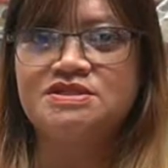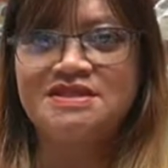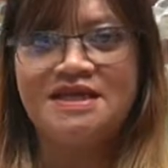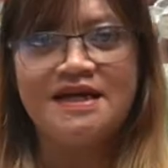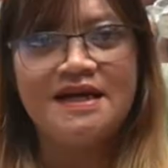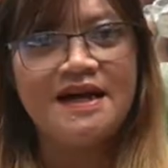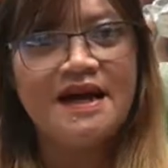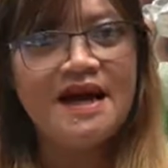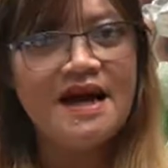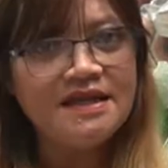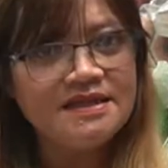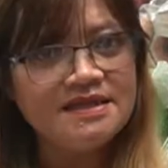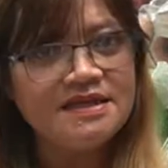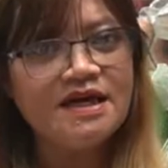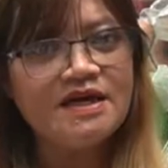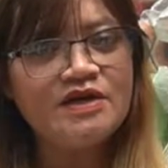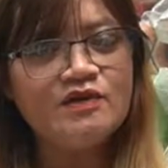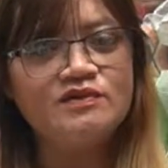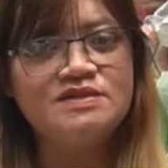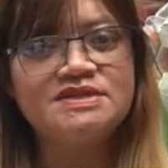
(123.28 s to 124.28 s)
Daghan
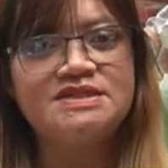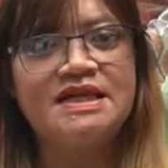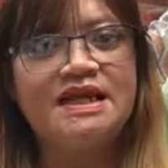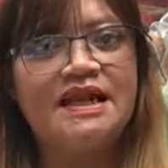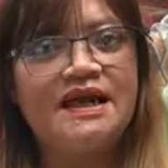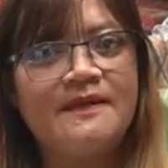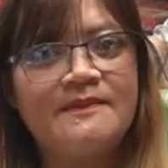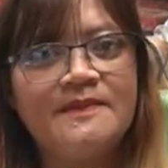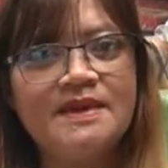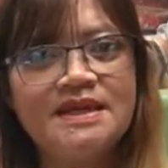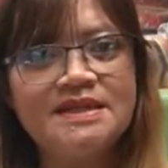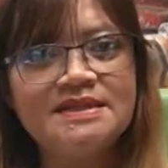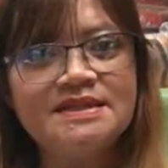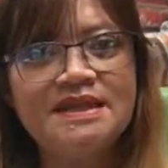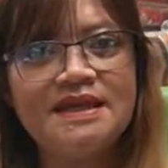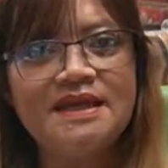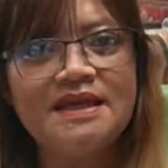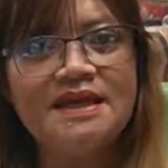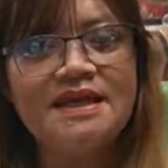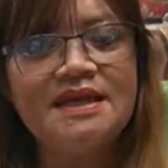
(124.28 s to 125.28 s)
kayong salamat
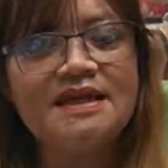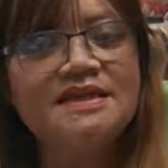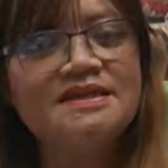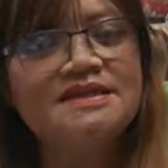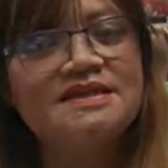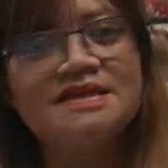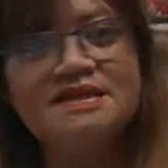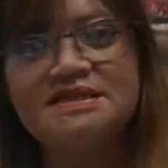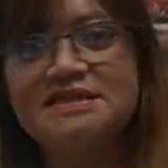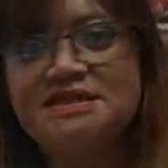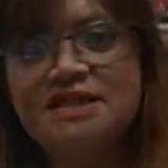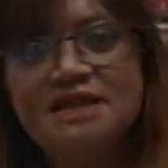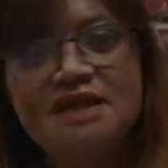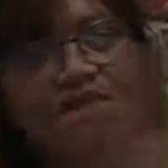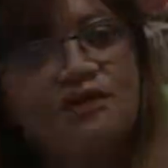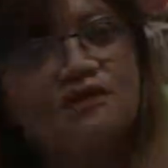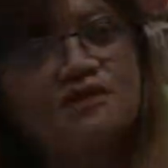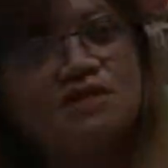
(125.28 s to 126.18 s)
and see you